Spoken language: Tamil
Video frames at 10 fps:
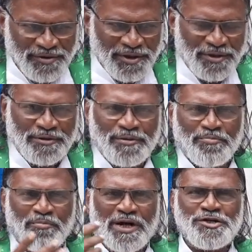தெரு
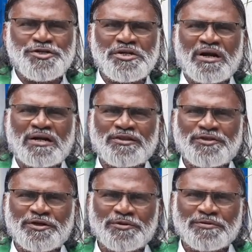மகிழ்ச்சியான
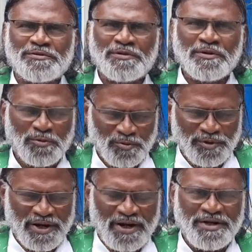தெரு
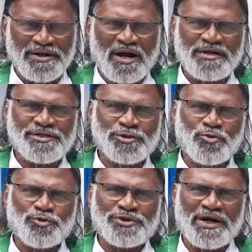ஒரே டான்ஸு
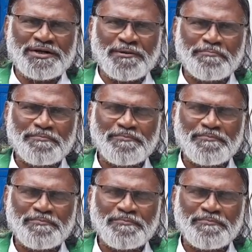குத்தாட்டம்